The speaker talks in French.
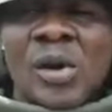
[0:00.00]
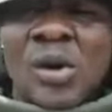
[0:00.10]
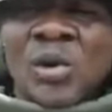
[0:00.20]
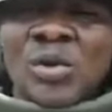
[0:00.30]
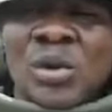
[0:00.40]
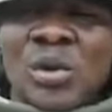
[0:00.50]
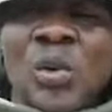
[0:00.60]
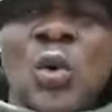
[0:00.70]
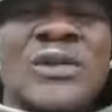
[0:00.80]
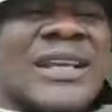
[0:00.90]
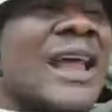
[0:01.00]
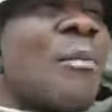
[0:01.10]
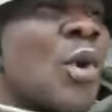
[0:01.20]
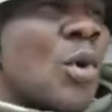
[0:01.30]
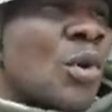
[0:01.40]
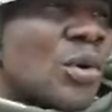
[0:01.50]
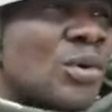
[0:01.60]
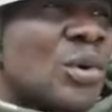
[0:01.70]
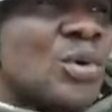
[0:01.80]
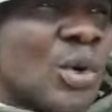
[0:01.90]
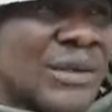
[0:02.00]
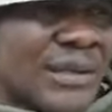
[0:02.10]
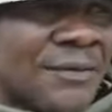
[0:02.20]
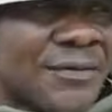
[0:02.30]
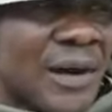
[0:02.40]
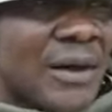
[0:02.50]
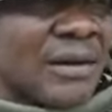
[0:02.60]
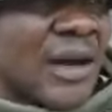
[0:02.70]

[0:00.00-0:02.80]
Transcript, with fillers: ont euh, causé la mort de deux enfants